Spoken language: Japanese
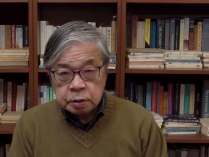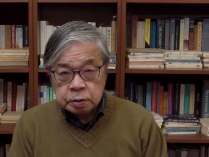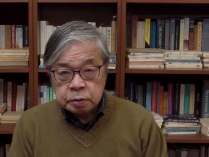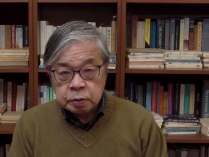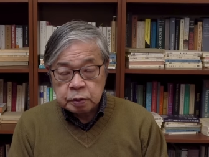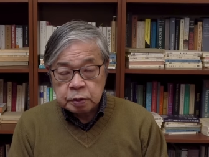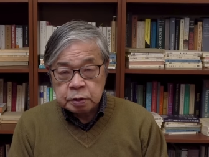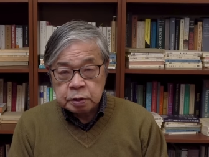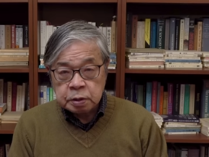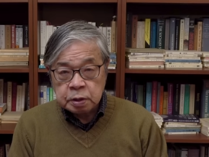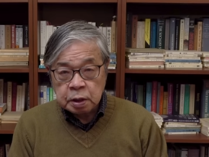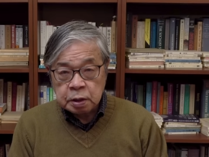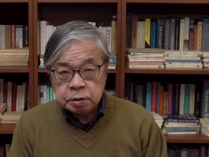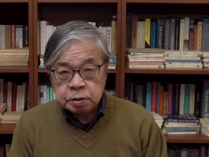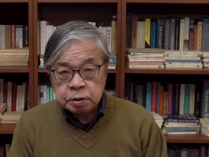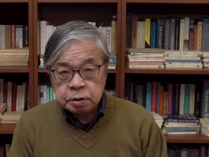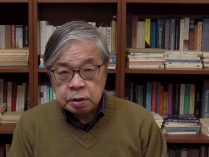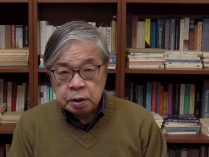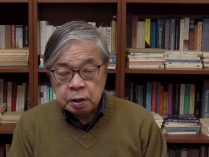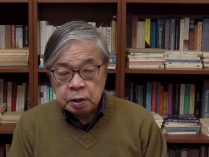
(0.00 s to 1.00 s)
それに
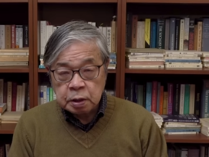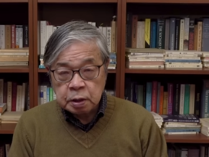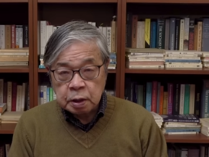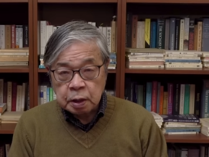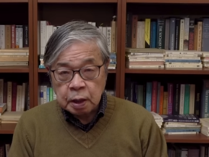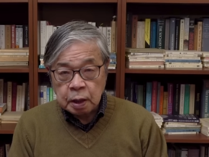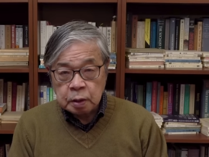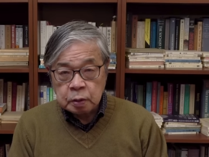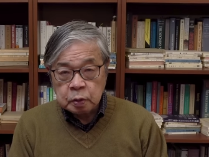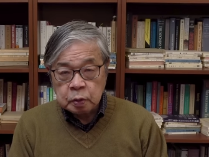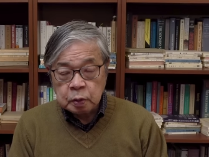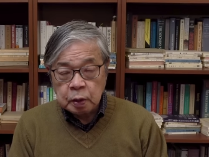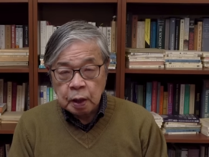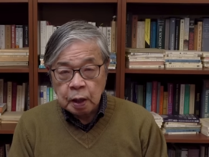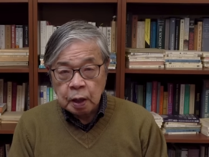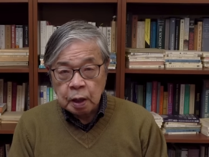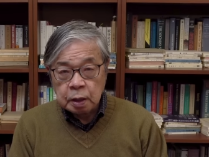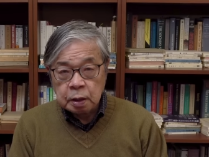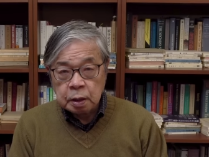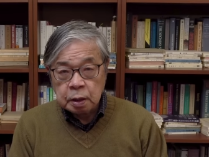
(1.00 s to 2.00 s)
対して解放
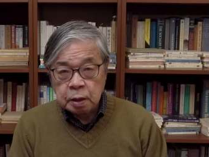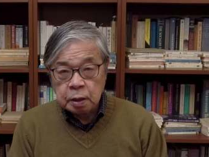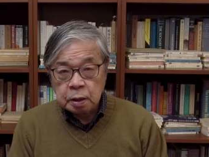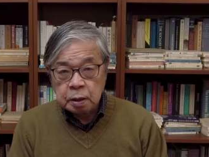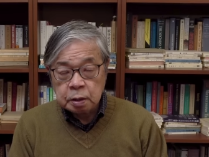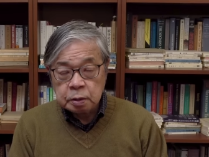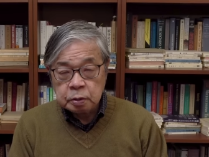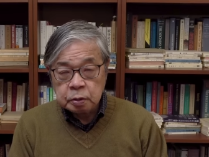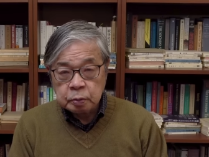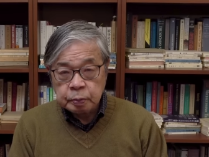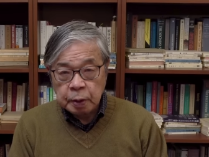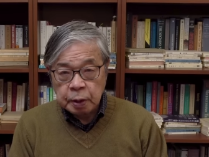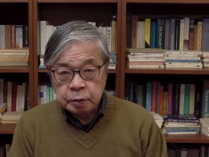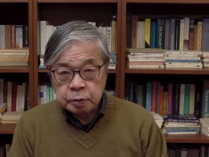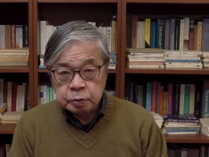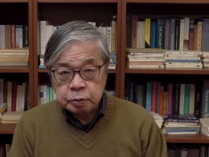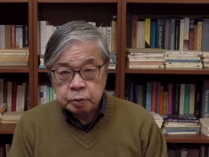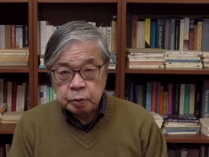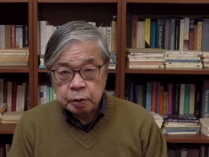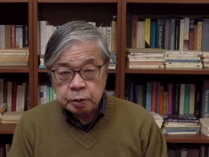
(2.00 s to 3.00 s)
が、の
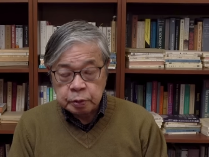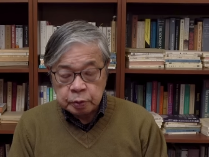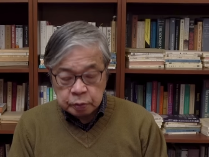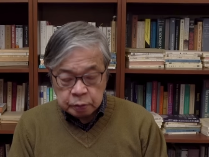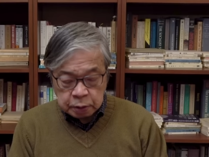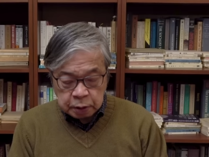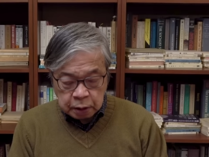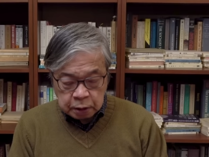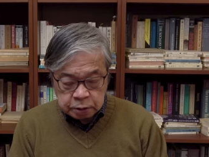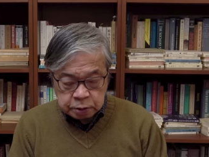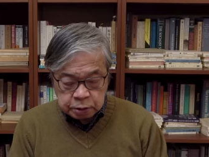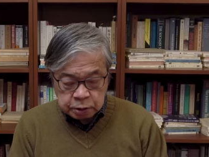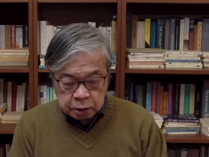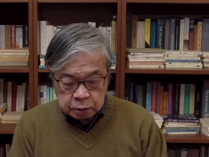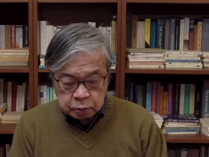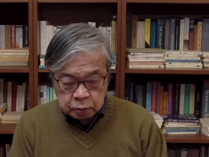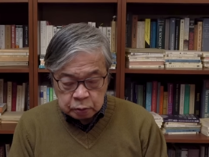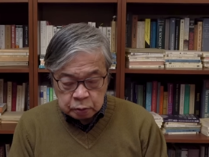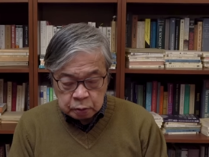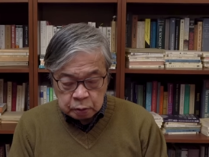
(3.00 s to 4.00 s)
パイロットは了解し
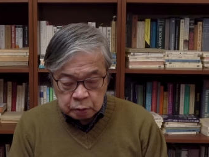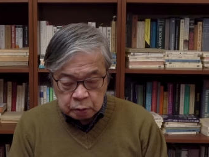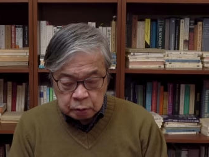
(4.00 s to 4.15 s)
たと